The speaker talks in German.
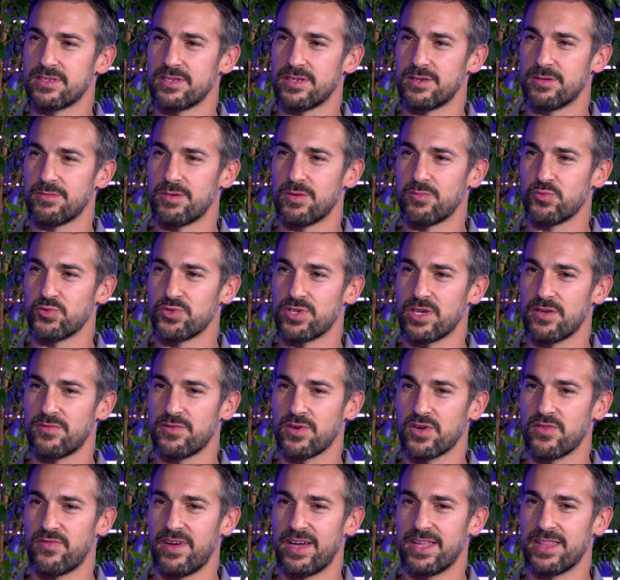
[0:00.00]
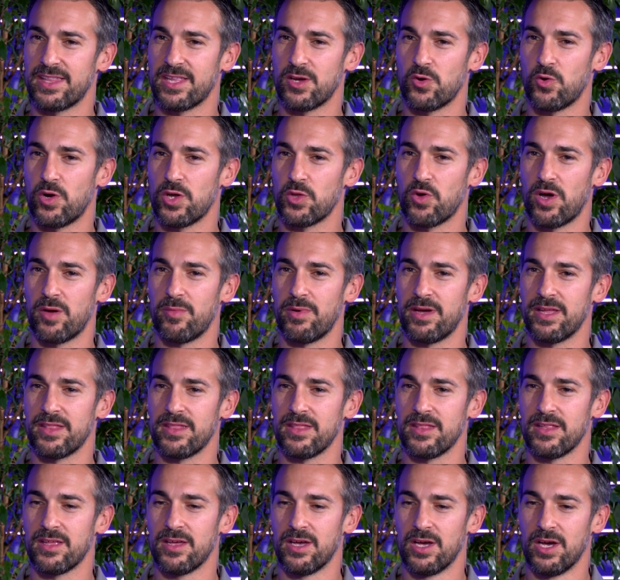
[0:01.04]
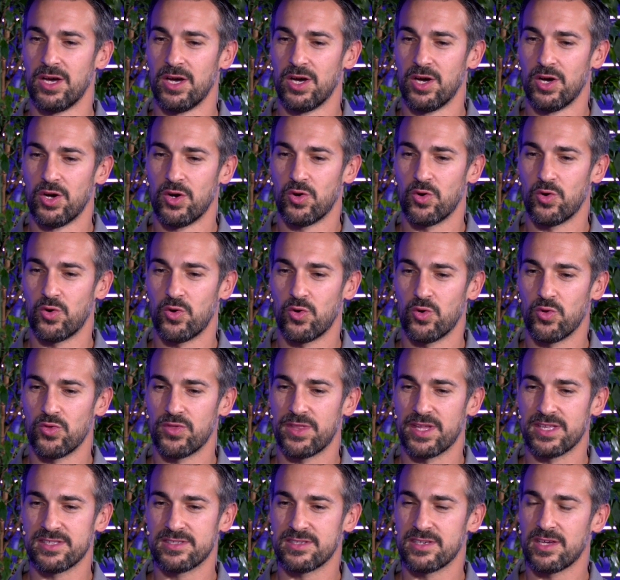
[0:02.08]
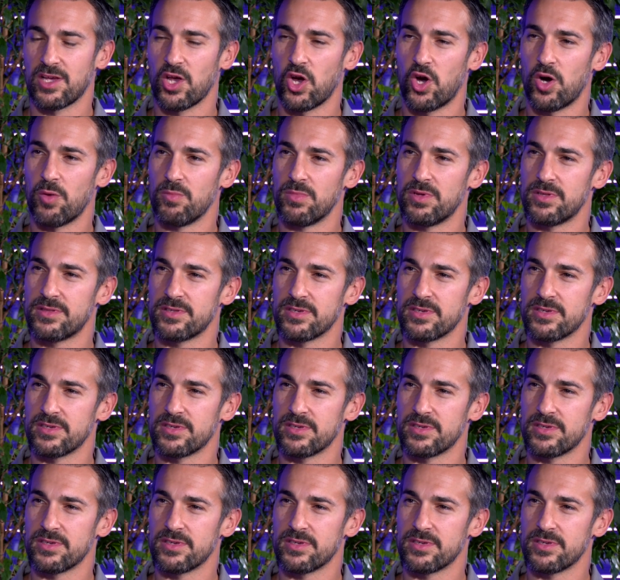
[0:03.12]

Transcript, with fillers: Äh, man muss einfach weiter hart arbeiten und an sich glauben.